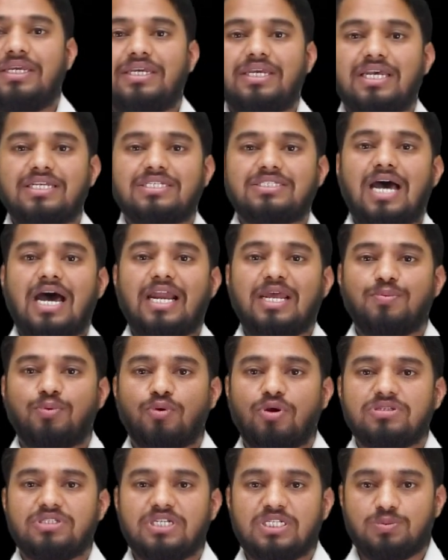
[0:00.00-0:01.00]
ये सारी
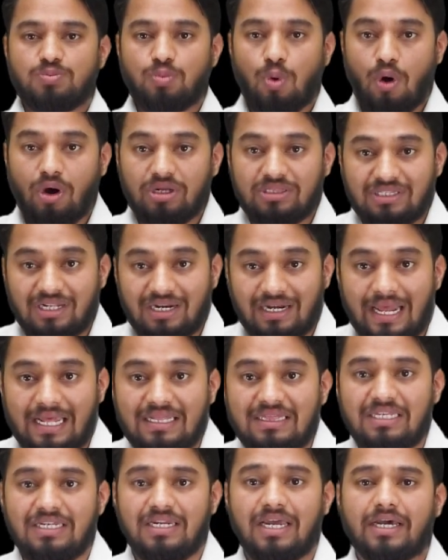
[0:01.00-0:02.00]
प्रोसेस बहुत
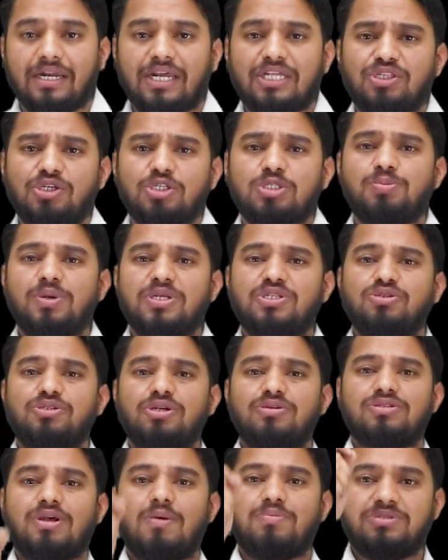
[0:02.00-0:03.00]
लेंदी लग रही थी इसमें से
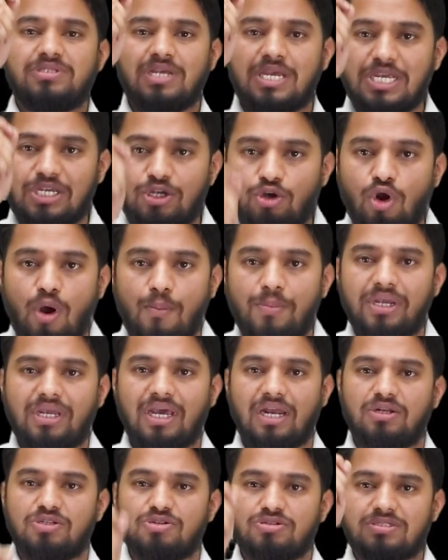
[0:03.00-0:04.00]
जो सबसे
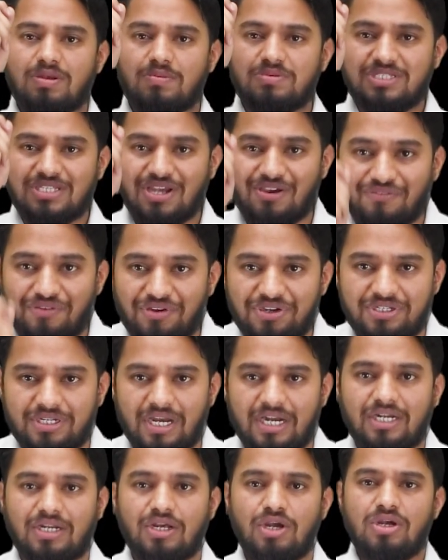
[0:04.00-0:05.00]
इकोनॉमिकल जो सबसे
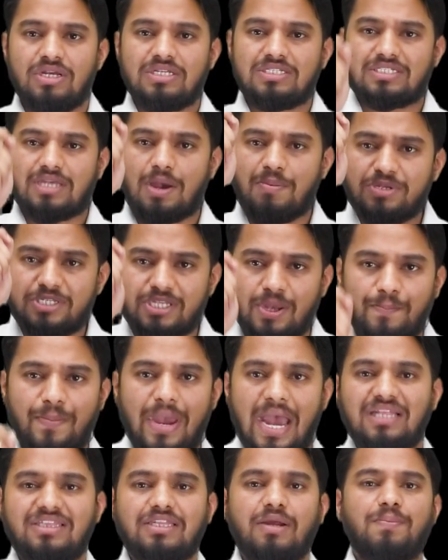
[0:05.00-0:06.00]
इफ़िशियंट सबसे
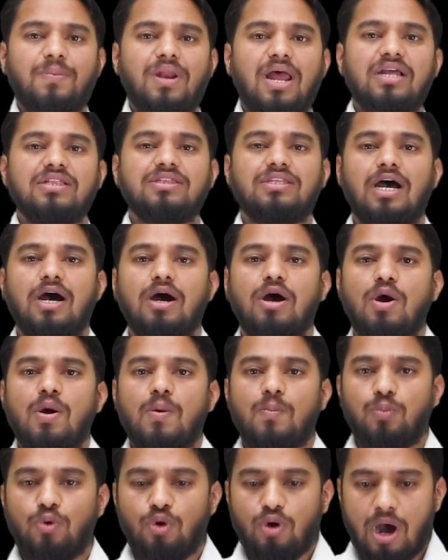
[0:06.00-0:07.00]
बेहतर प्लान था
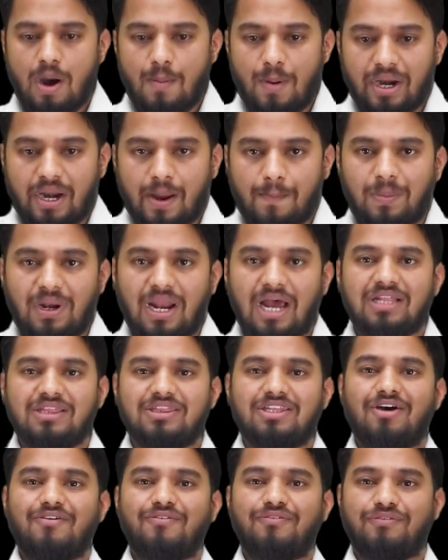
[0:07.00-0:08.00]
वो हमारा प्लान
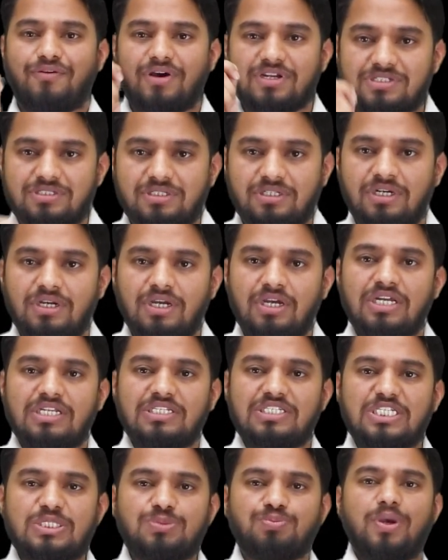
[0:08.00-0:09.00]
था फर्स्ट
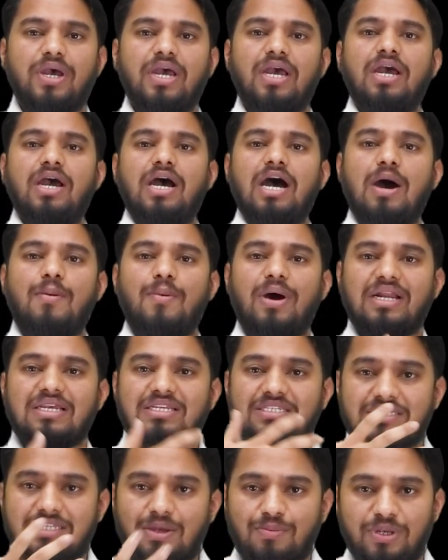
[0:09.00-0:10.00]
जिस पे हमारे
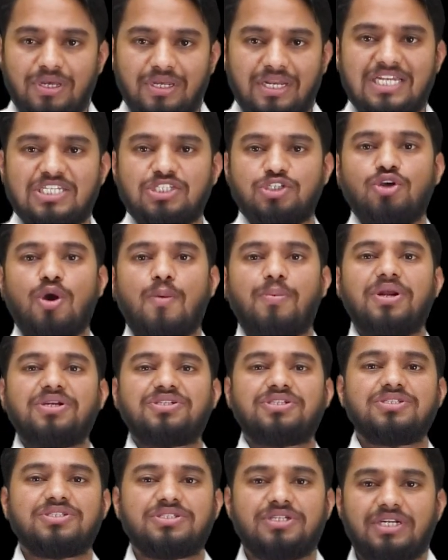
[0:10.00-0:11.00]
सभी रेस्क्यू
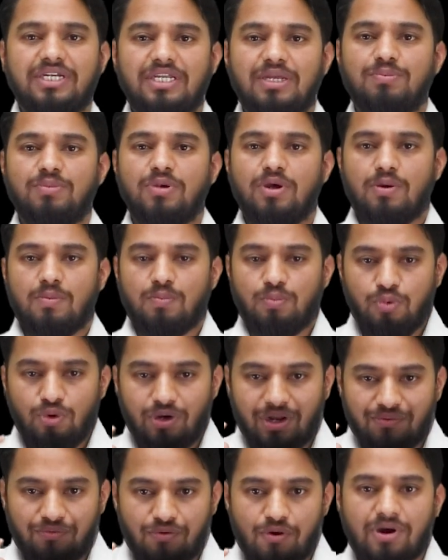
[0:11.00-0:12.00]
ऑपरेशंस की टीम
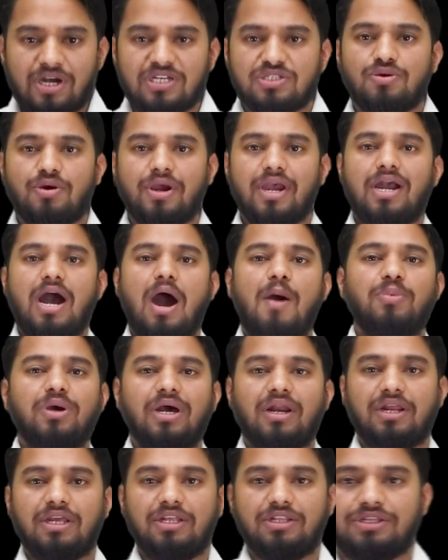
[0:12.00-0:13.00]
पूरे फोकस होकर काम
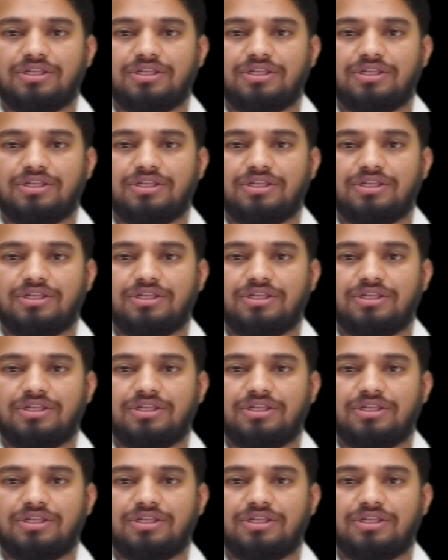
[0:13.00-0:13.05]
कर रही